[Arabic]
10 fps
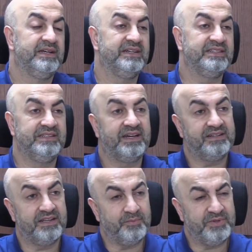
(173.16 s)

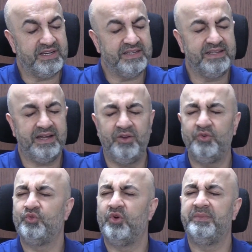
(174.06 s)
اتضرر من غادة
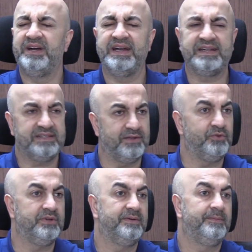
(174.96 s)
عون وما
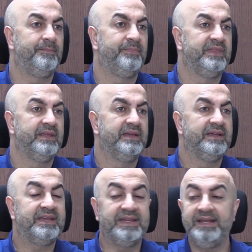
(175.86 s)
اكثرهم
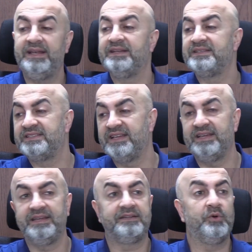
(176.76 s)
كل
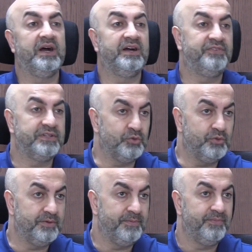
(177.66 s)
سائر وقفته
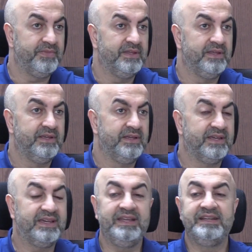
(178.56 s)

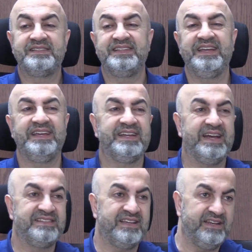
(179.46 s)
كل
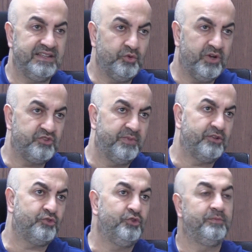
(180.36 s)
سائر اذلته
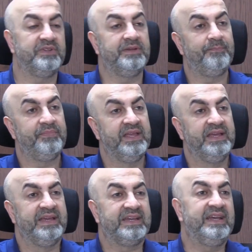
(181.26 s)
واجبرته يمضي
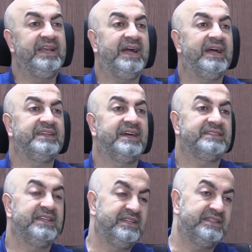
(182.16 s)
كل حدا
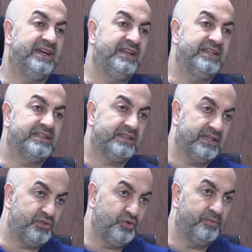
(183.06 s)
اعتدت عليه
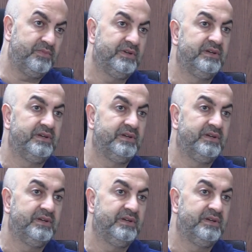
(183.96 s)
تخدم